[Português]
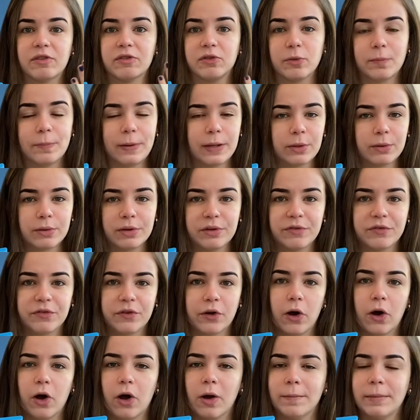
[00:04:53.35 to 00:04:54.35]
super
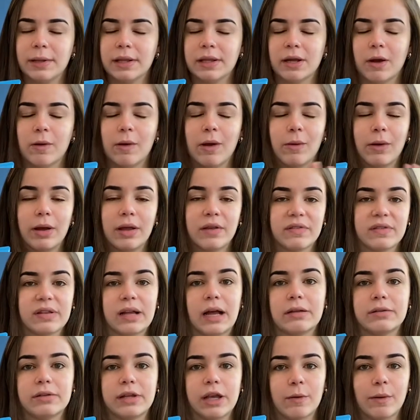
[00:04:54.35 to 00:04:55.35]
uniforme, então é um
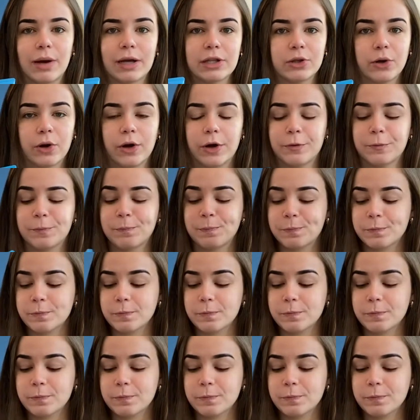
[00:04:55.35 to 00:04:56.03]
resultado que eu adoro.